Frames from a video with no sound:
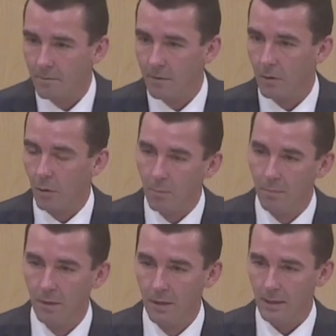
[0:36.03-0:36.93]

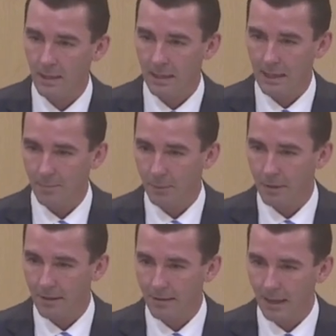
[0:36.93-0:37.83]
warum der Herr
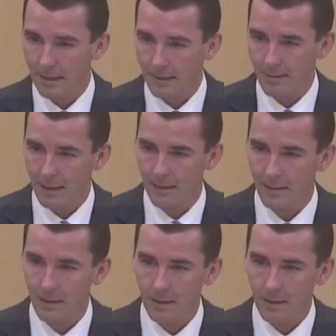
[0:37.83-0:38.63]
Bundeskanzler